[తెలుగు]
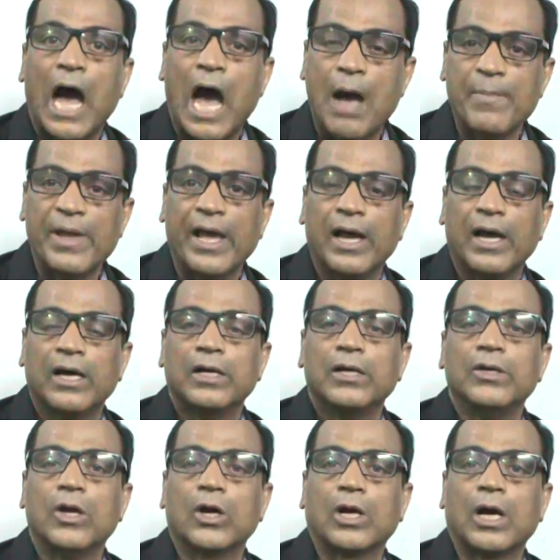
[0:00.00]
ఆమె
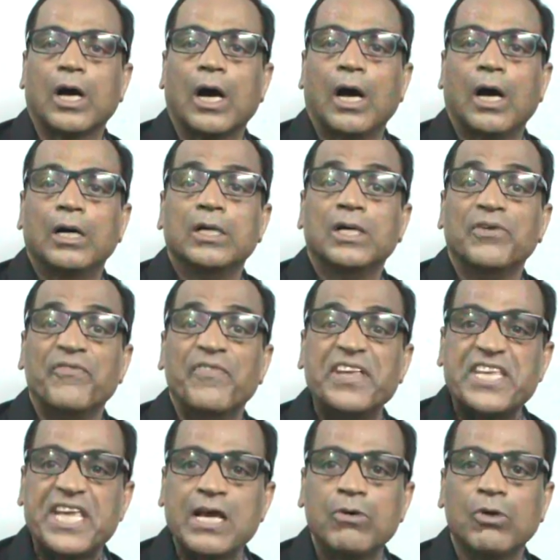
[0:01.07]
యొక్క
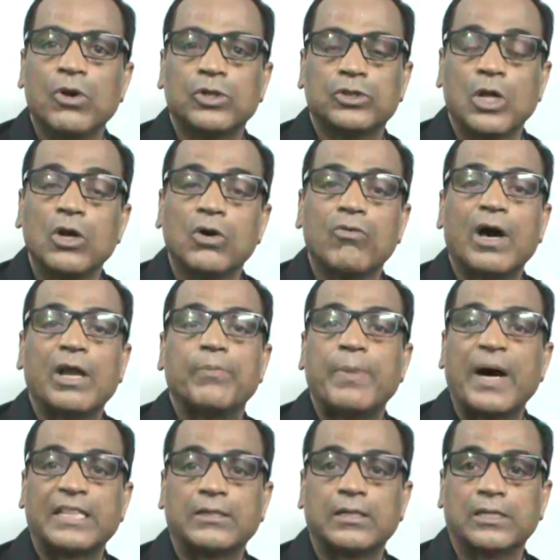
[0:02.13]
విజయంలో తెలుగువారి
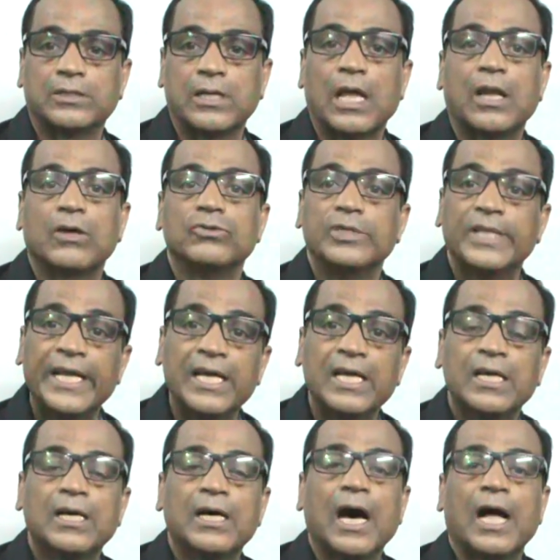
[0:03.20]
పాత్ర చాలా ఉంది
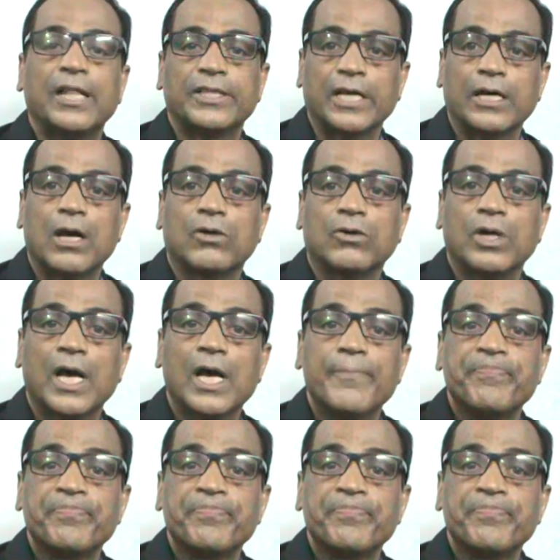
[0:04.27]
అంతేకాకుండా